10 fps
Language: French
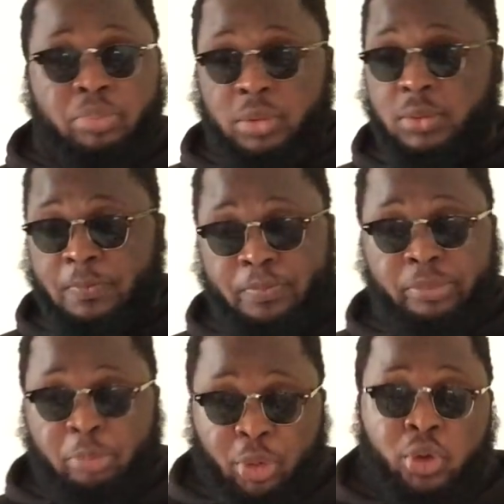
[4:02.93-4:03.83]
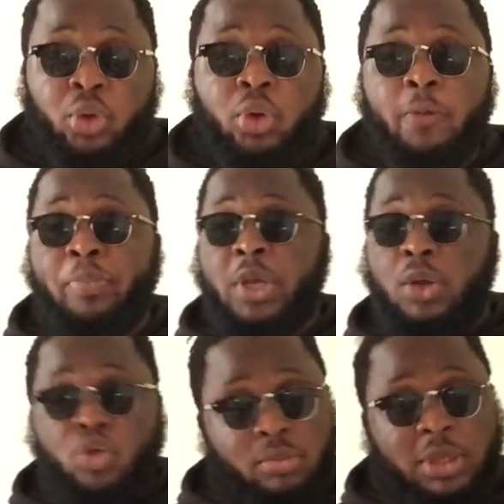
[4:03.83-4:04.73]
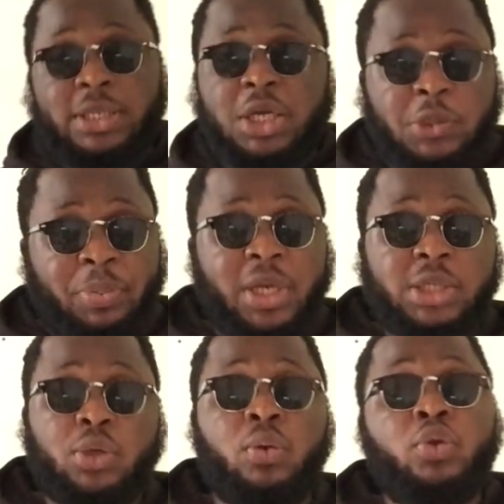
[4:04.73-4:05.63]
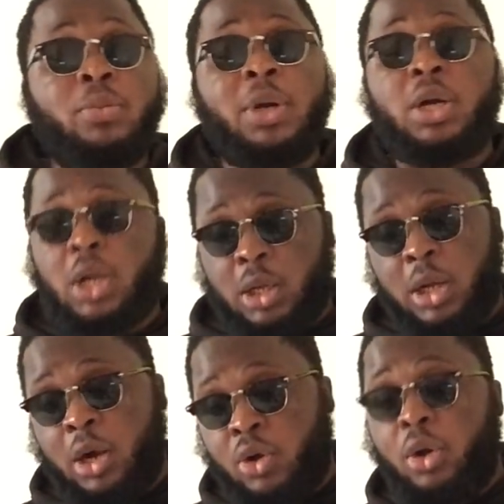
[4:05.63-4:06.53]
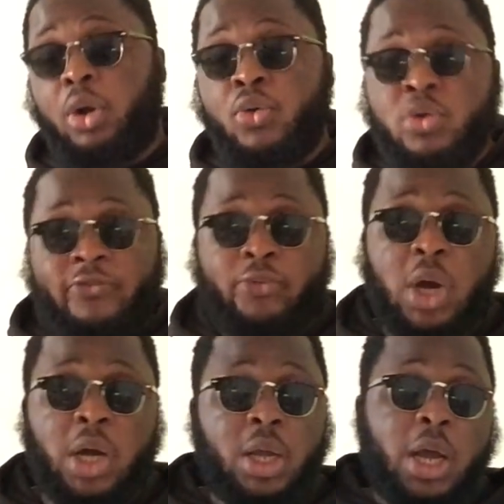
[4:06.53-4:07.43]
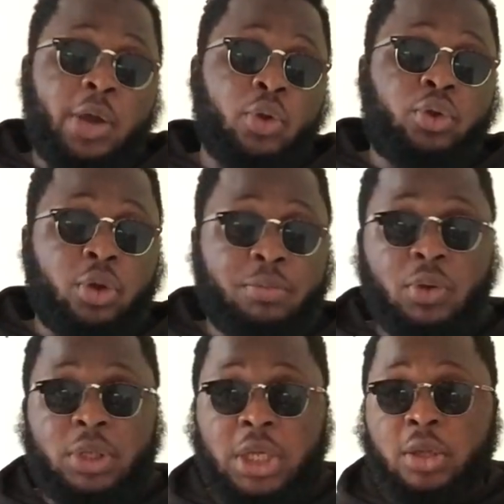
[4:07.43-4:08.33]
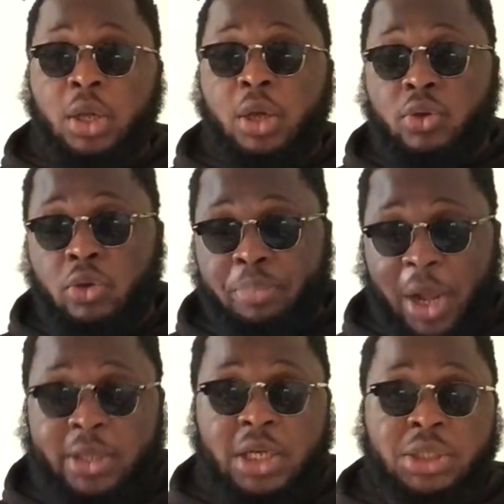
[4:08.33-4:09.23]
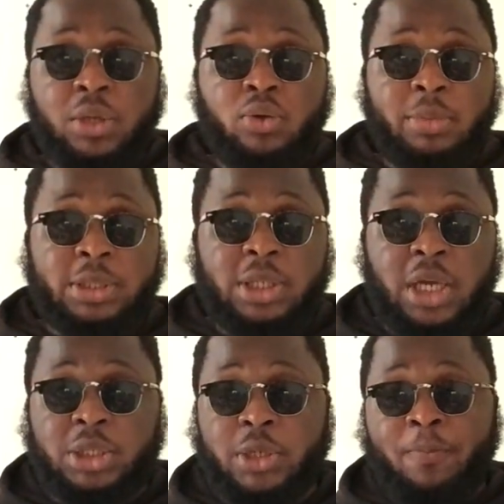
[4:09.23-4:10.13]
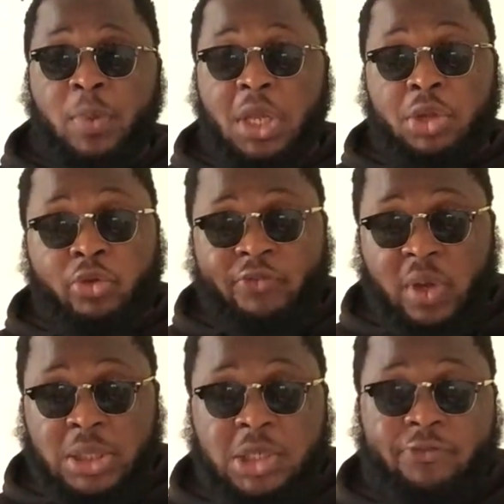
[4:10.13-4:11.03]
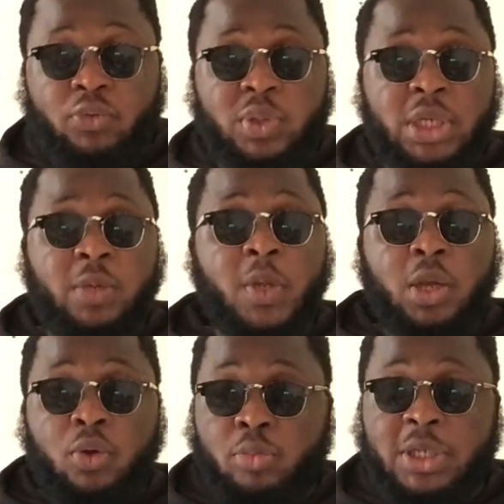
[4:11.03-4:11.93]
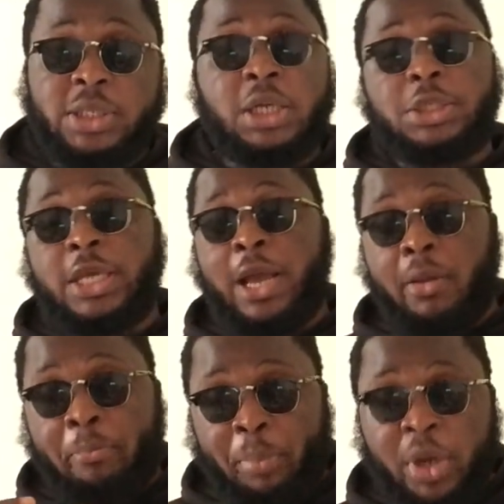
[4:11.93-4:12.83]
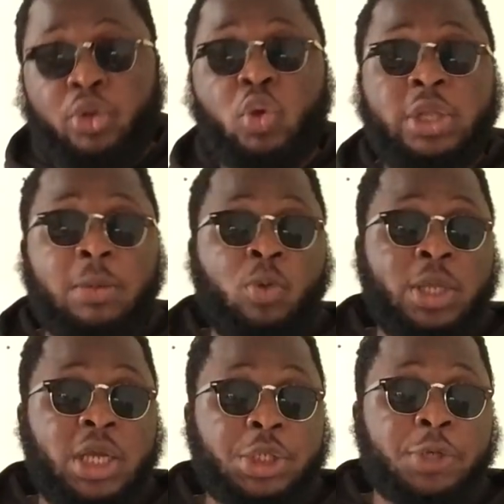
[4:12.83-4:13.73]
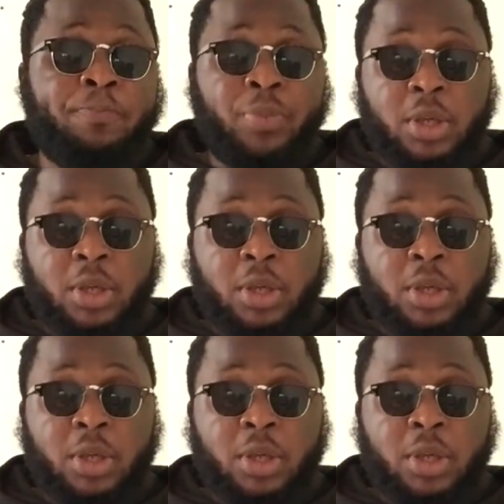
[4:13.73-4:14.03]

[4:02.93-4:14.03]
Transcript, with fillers: pour, pour que le message passe. On demande encore une fois à notre communauté de partager le message et de faire diffuser le message. Il y a plein de témoignages